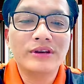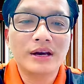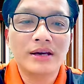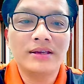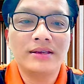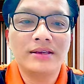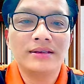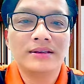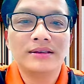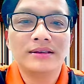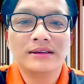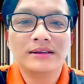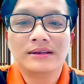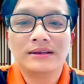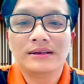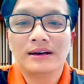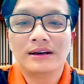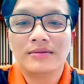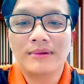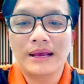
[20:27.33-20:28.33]
chơi.
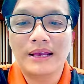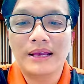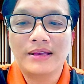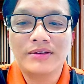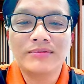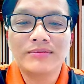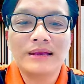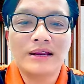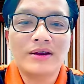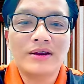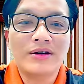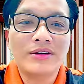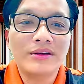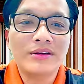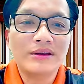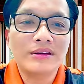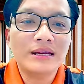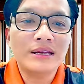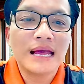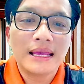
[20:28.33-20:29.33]
Hôm nay chúng ta
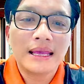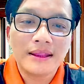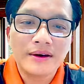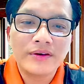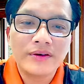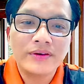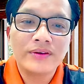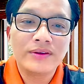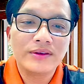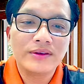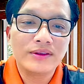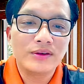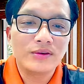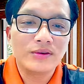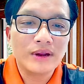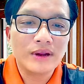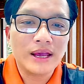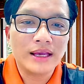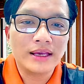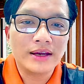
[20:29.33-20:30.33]
nói đến đây thôi. Chủ
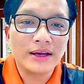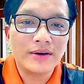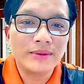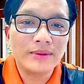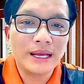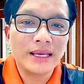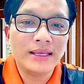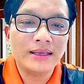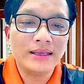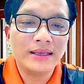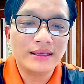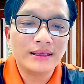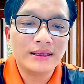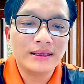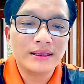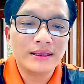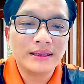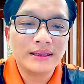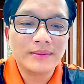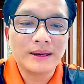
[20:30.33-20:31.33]
đề ngày hôm nay
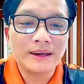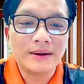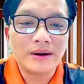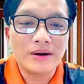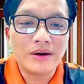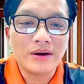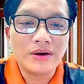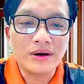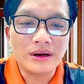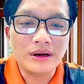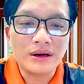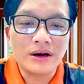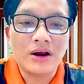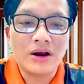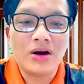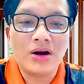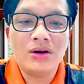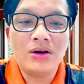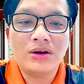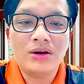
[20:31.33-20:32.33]
ca đã nói rất là
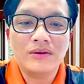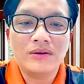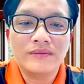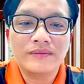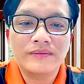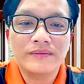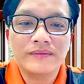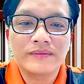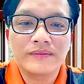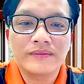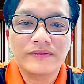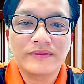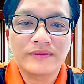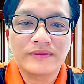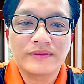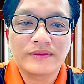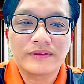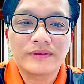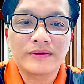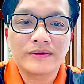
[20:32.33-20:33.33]
rõ
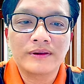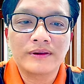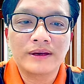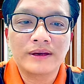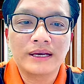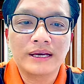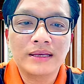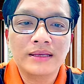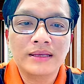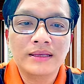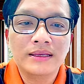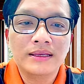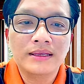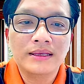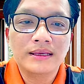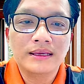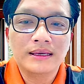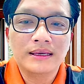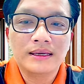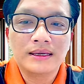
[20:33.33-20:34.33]
về cái
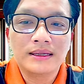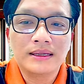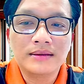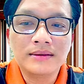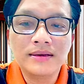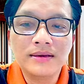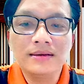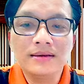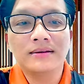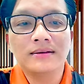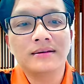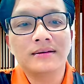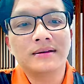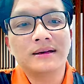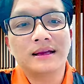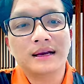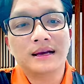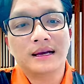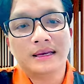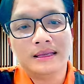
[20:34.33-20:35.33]
uh, thứ nhất
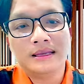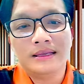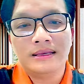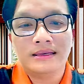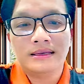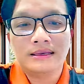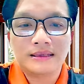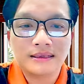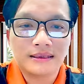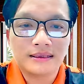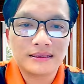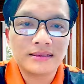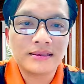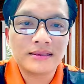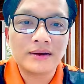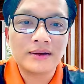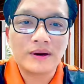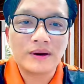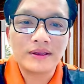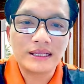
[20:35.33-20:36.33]
là cái uh,
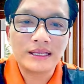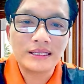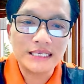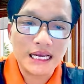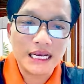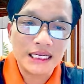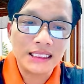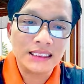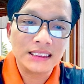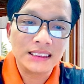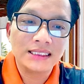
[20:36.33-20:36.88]
tài khoản tích xanh.